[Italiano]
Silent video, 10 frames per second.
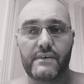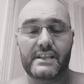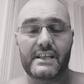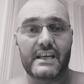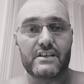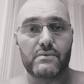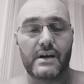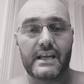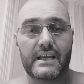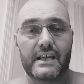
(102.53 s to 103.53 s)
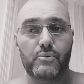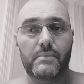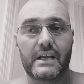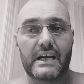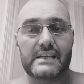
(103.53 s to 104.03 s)
Mi avete chiesto anche di
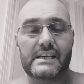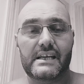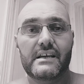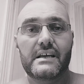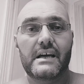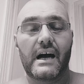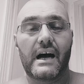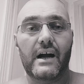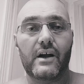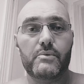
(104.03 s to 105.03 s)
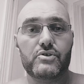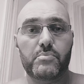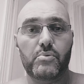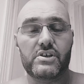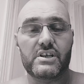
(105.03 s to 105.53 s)
pubblicare uh, come si
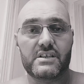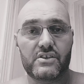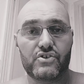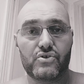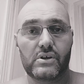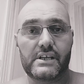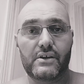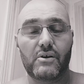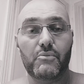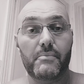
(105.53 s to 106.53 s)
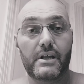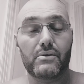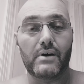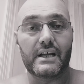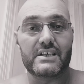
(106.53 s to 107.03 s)
pulisce il sensore. Io al
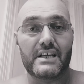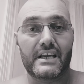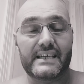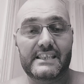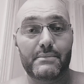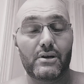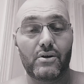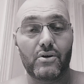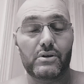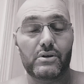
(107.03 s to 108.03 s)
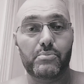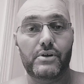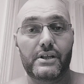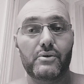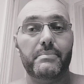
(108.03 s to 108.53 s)
momento, anche se è incredibile, non ho ancora
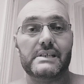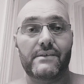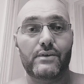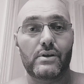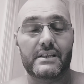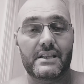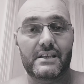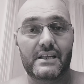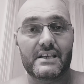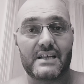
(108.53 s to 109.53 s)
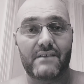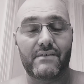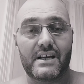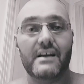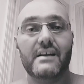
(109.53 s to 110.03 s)
pulito perché avendo la tendina
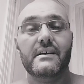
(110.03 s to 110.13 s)
salva la,